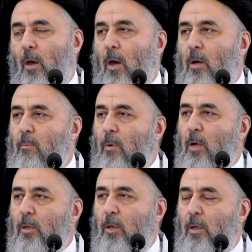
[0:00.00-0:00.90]

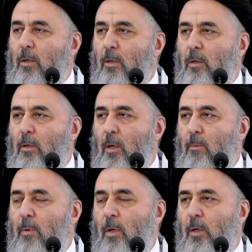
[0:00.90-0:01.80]
الباطن
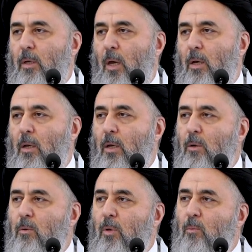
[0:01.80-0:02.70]
ينبغي أن لا
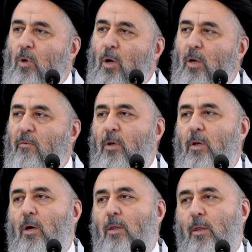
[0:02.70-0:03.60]
يكون مخالفا
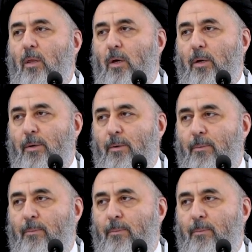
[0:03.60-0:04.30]
لهذا الظاهر